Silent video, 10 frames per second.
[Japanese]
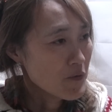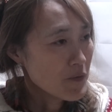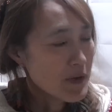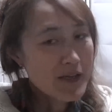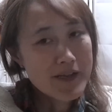
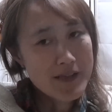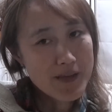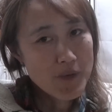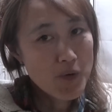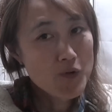今一回
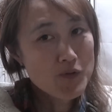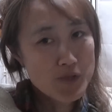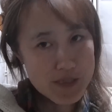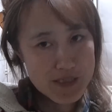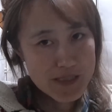ね法隆
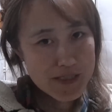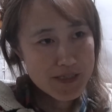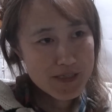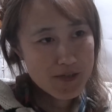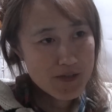寺
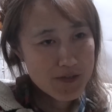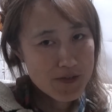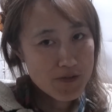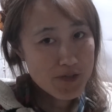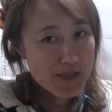
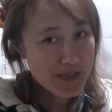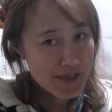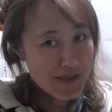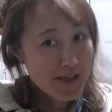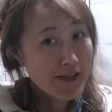ロリータで行って